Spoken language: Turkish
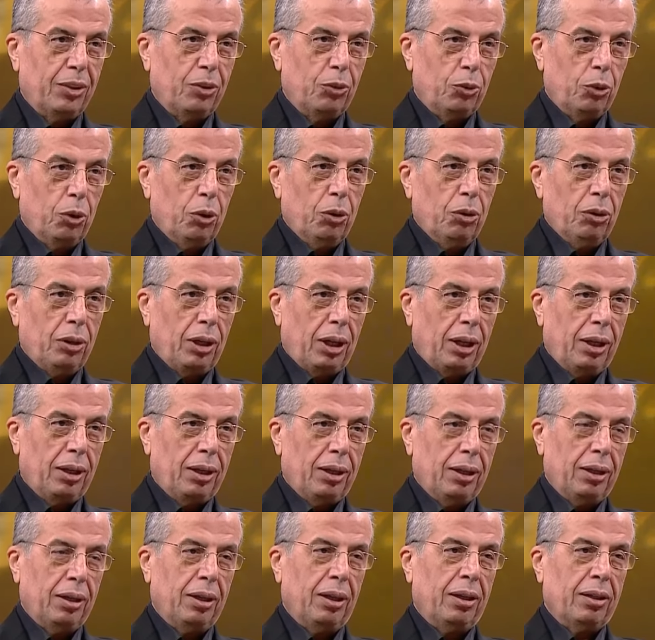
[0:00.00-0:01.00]
diyor.
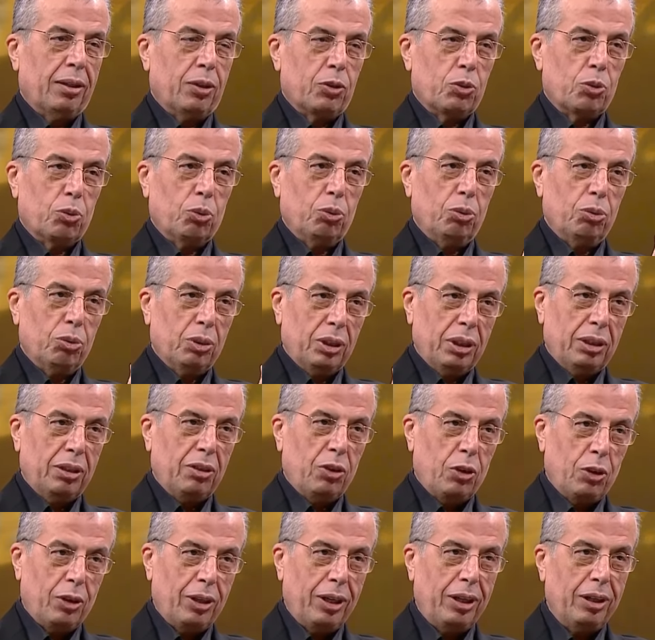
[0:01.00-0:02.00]
Allah Resulü git
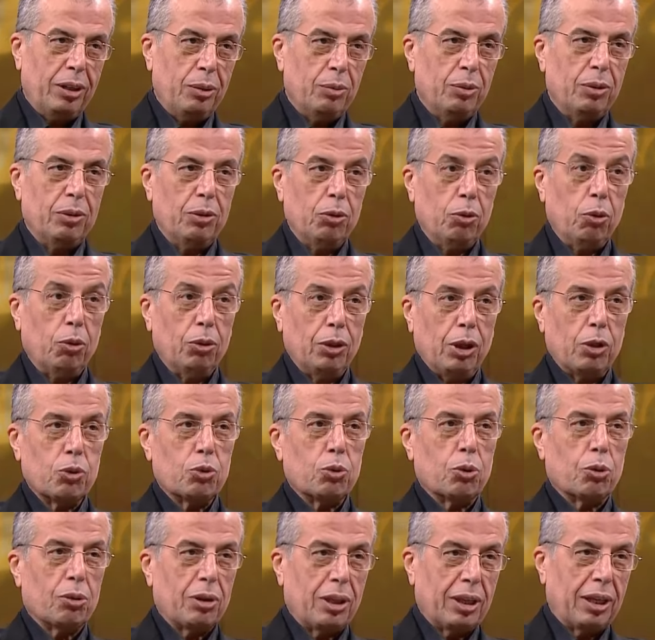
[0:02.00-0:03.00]
işlerini bitir ondan
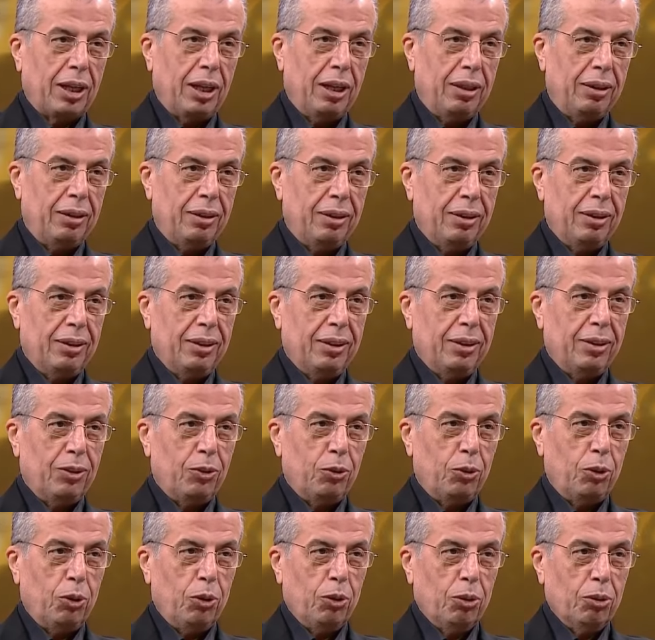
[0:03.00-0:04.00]
sonra gel
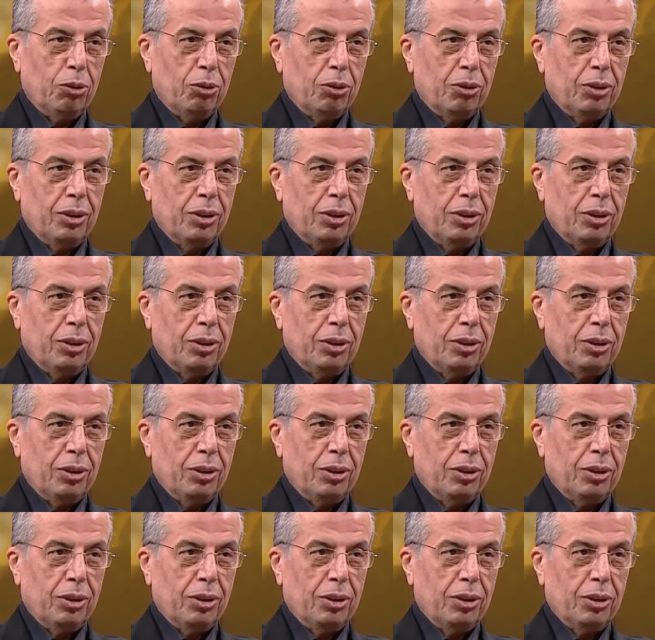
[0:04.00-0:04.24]
diyor.